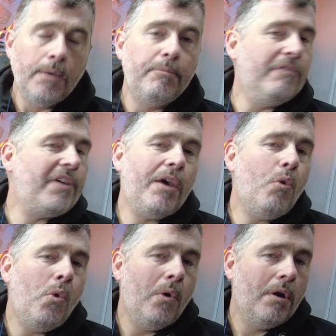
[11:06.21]
Mais
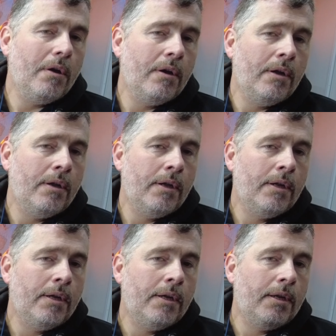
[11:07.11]
frérot,
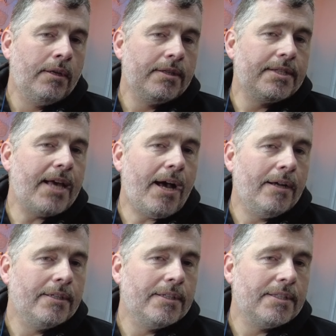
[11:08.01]
ça,